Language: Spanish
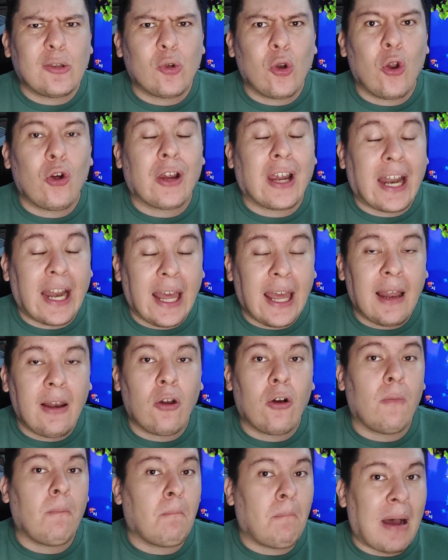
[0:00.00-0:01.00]
título,
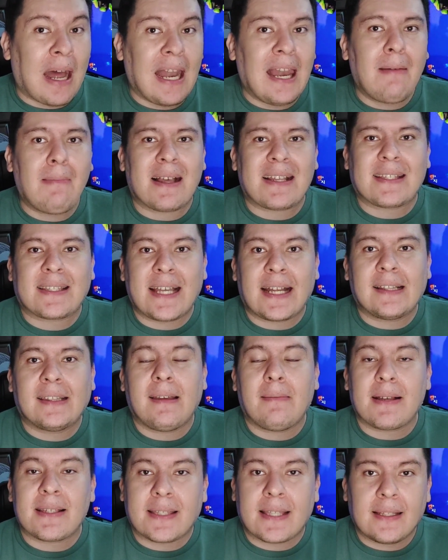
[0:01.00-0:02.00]
créelo, vale
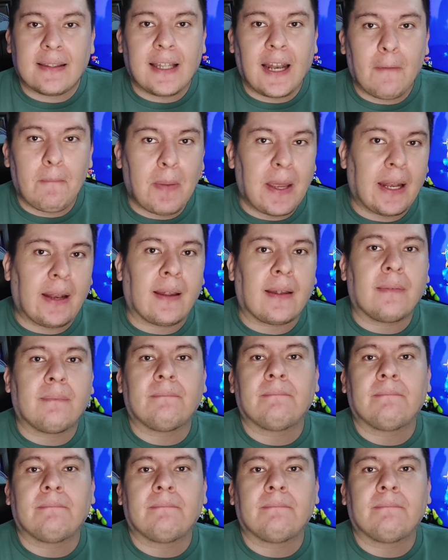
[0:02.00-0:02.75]
bastante, bastante la pena.